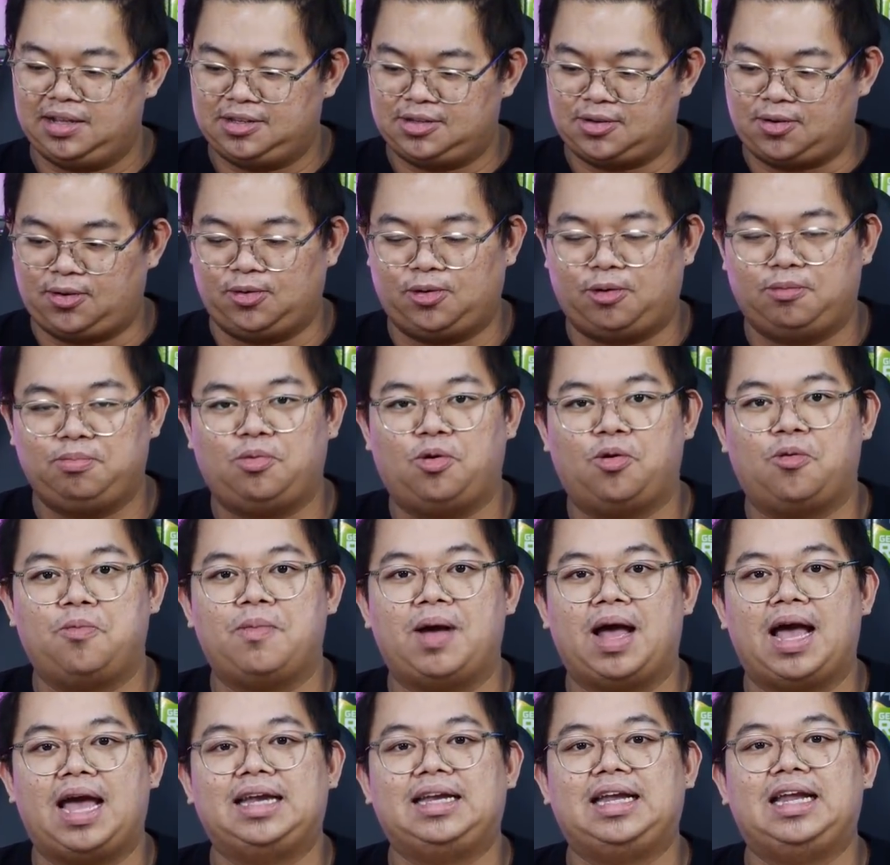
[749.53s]
ส่งโน้ตบุ๊ก
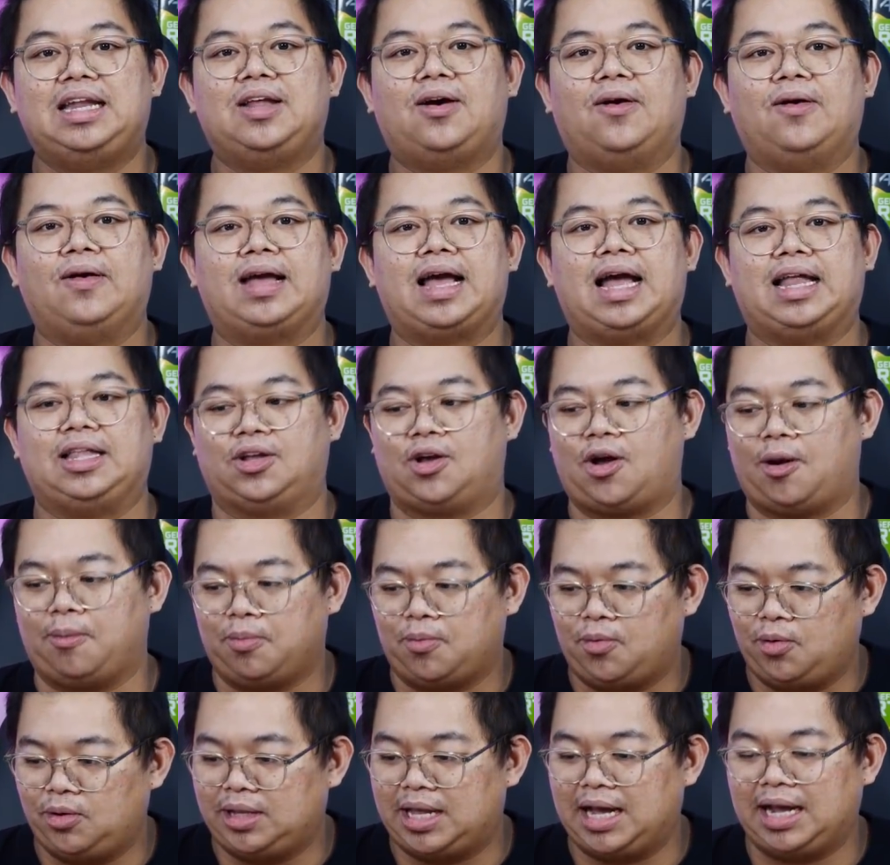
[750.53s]
มาให้ได้ลองกัน ขอบ
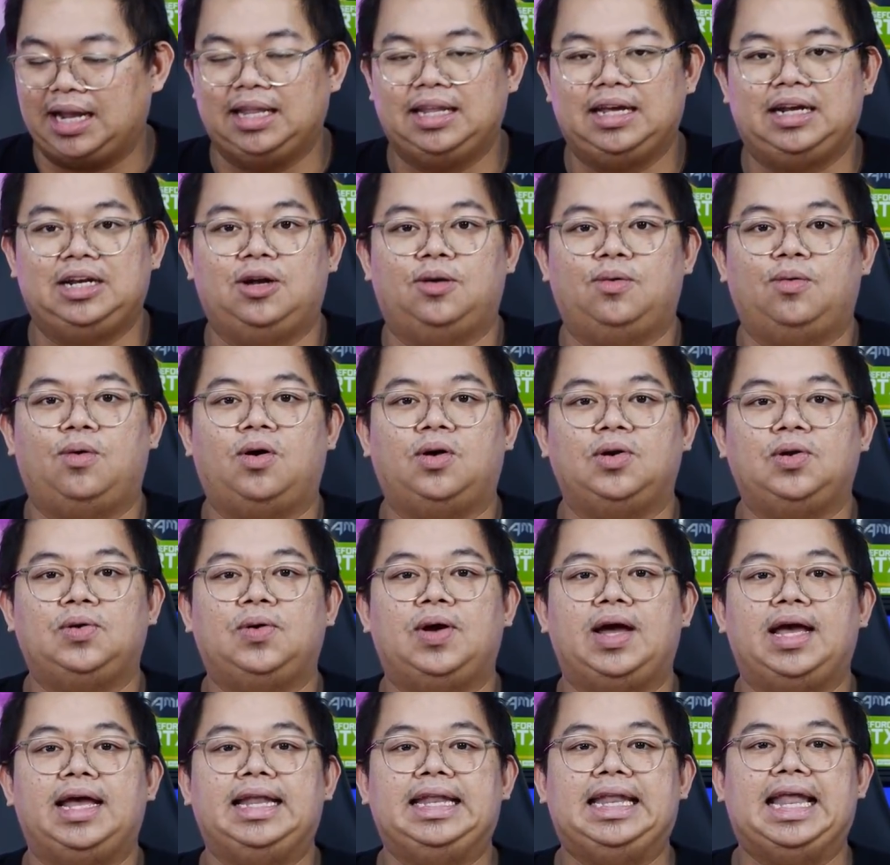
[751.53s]
คุณทาง Lenovo ด้
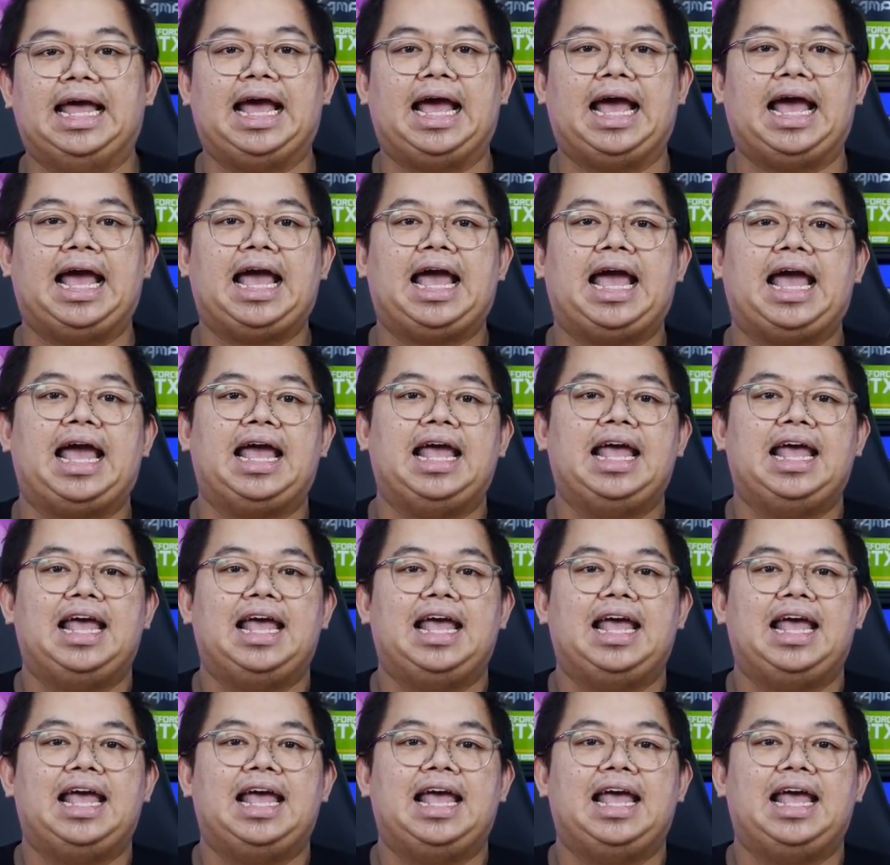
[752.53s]
วยนะฮะ